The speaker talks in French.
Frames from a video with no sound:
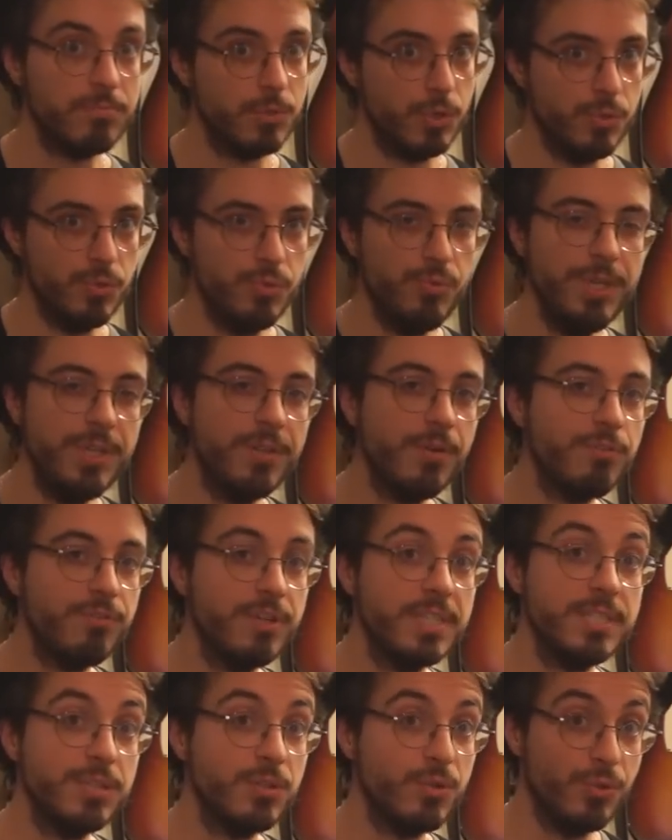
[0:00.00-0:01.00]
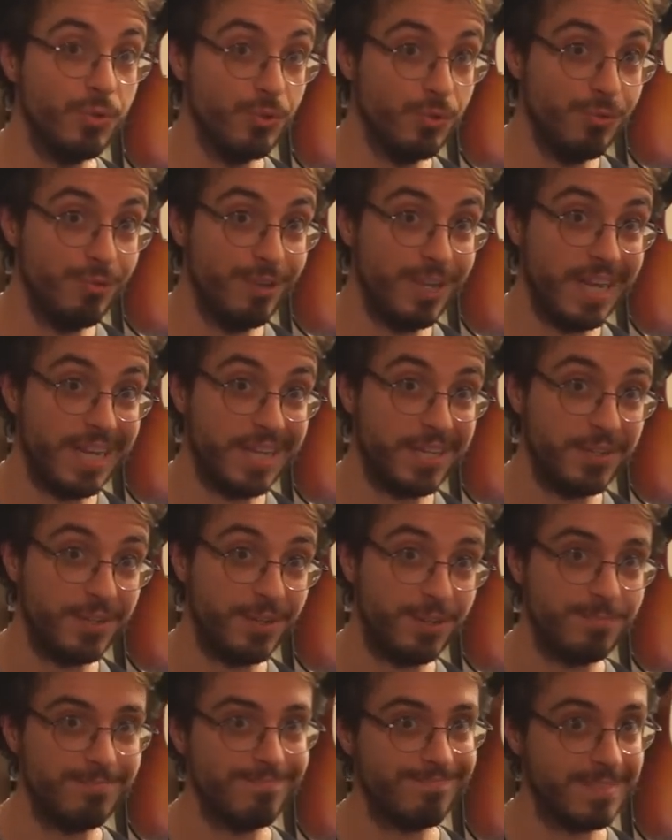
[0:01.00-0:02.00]
Le 8, en fait, c'est le nouvel
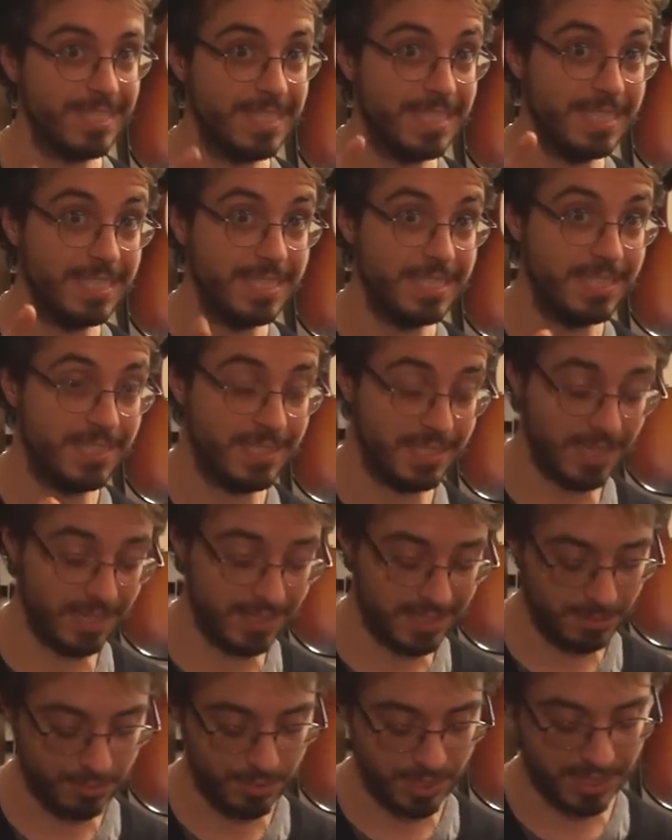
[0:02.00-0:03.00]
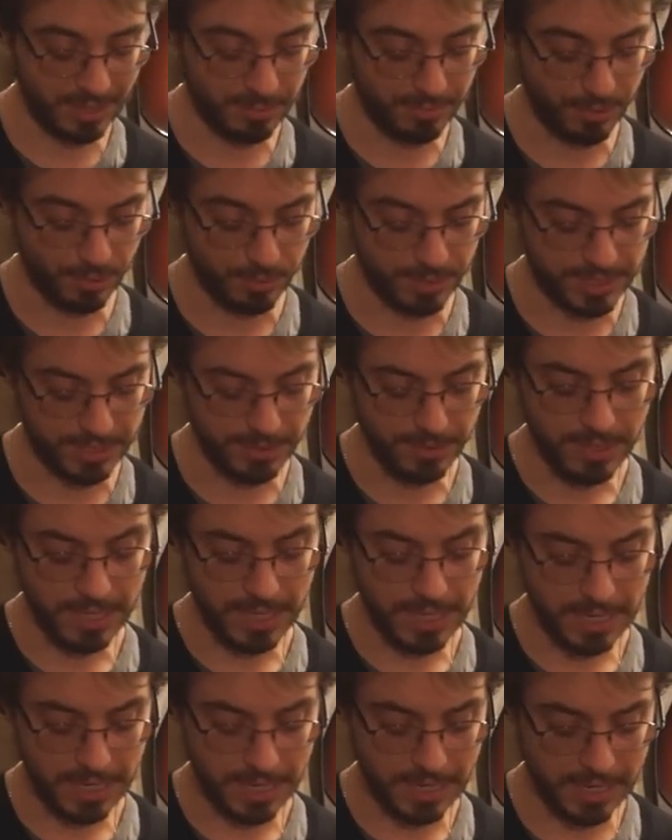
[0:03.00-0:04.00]
accord. Et c'est ça qui peut être un peu embêtant.
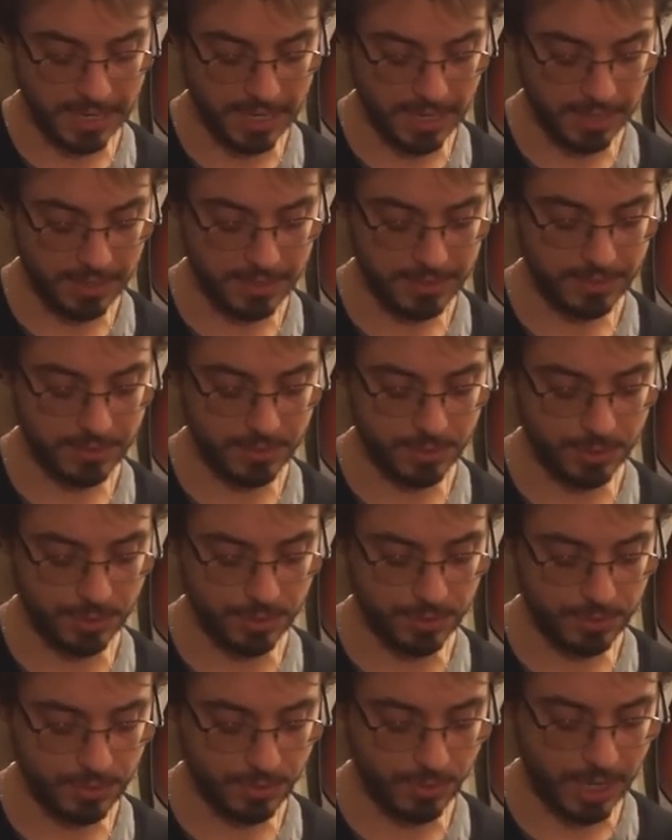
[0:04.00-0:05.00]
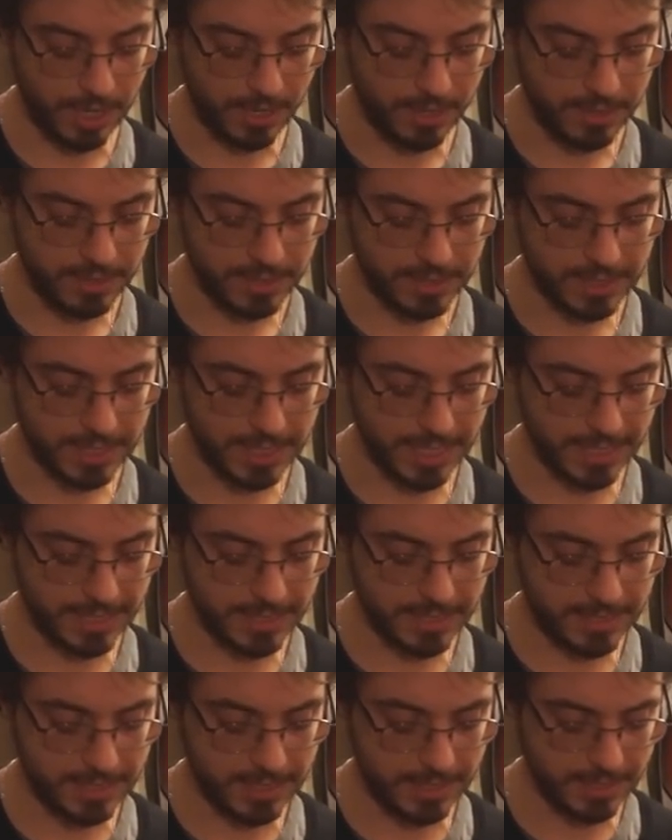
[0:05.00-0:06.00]
1, 2, 3,
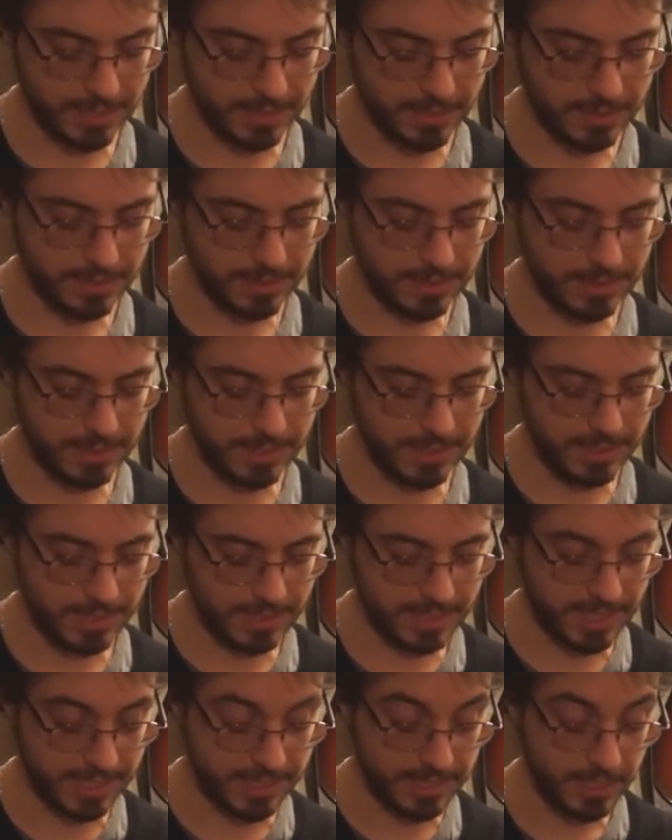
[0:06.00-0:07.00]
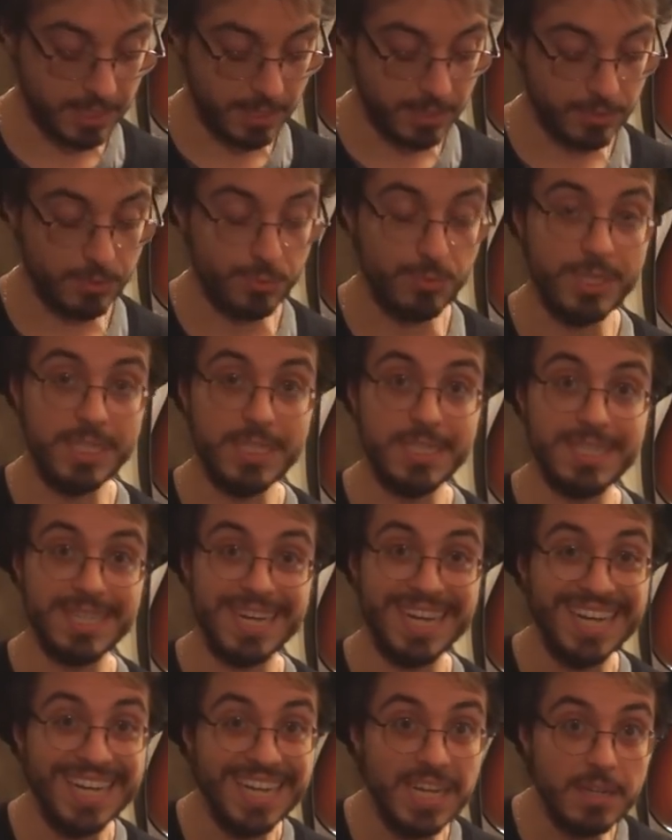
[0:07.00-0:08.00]
4, 5, 6, 7, 8.
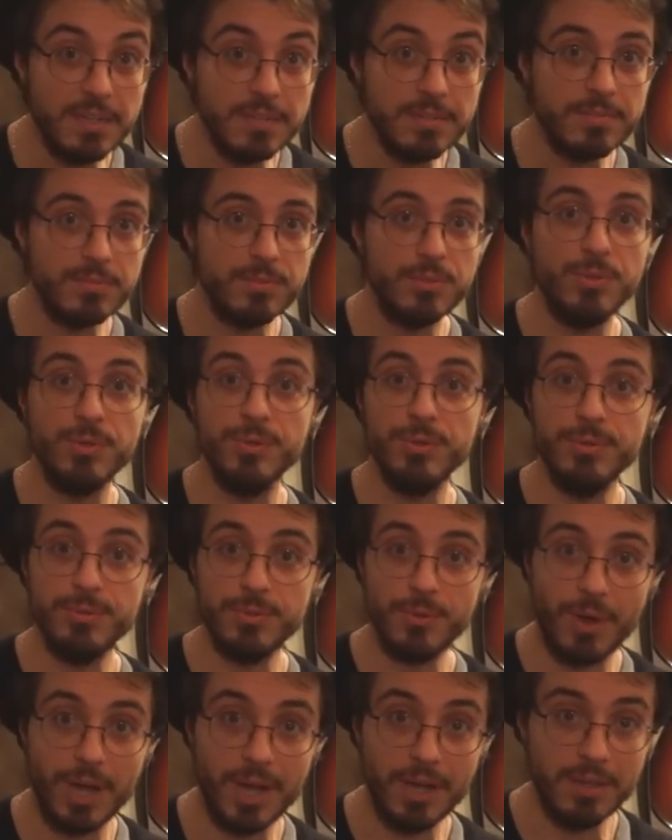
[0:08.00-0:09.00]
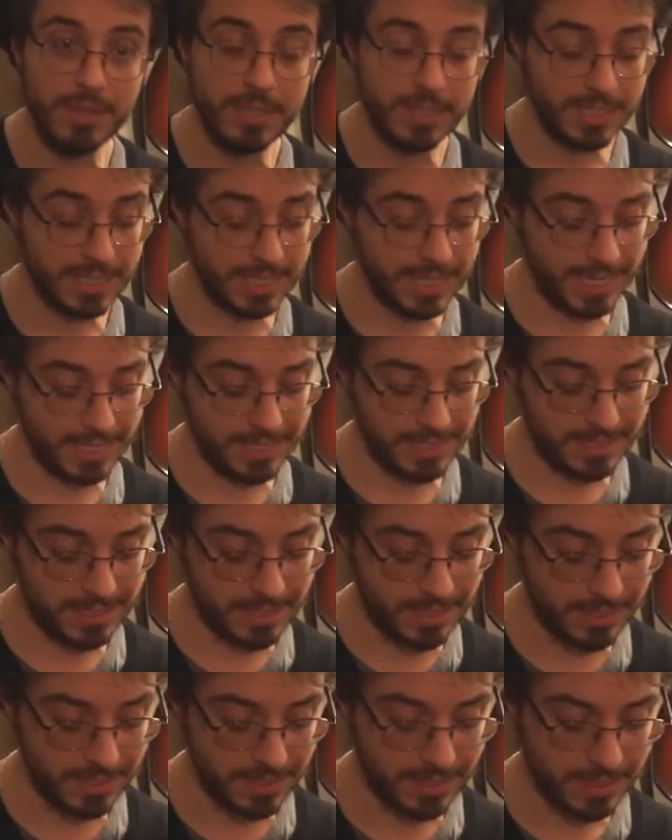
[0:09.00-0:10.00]
1, 2, 3, 4,
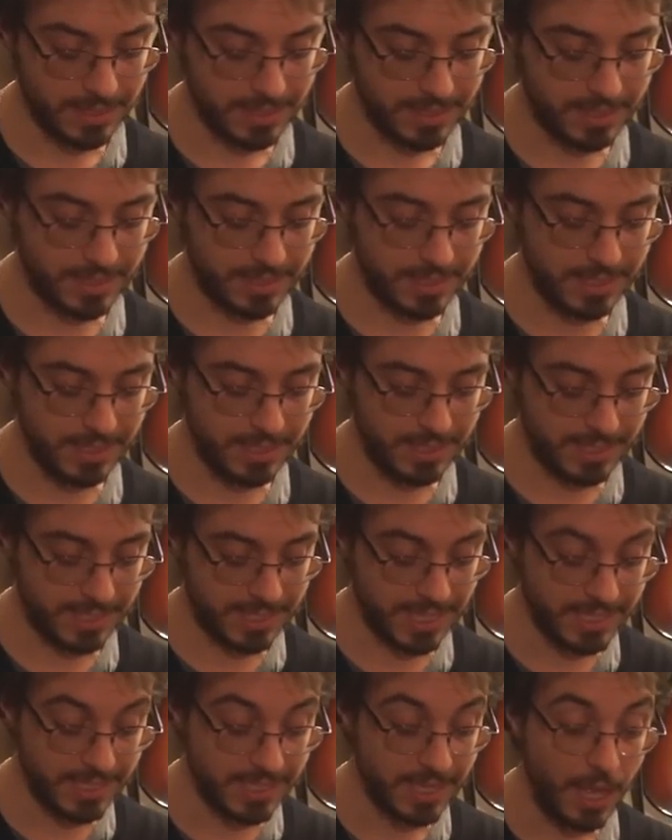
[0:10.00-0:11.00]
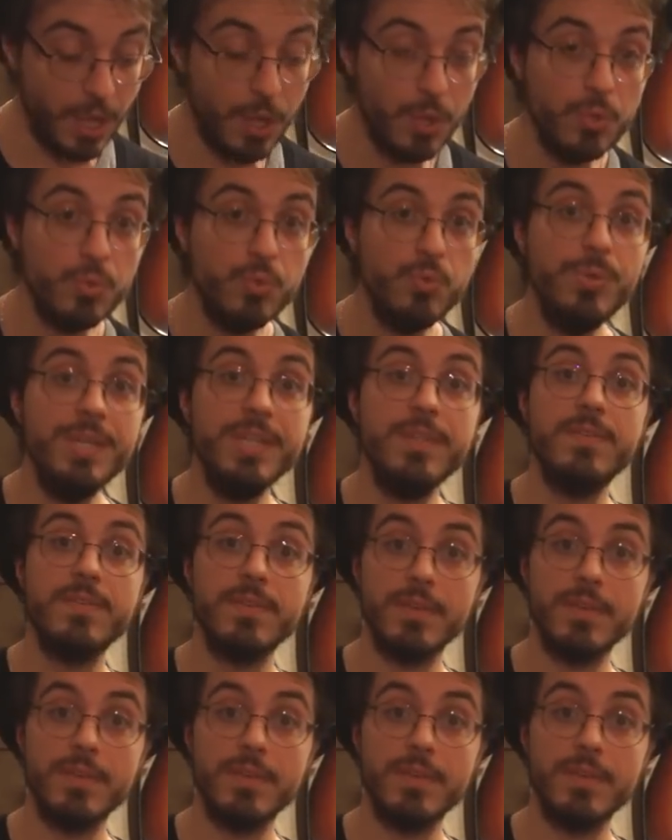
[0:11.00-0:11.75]
5, 6, 7, 8.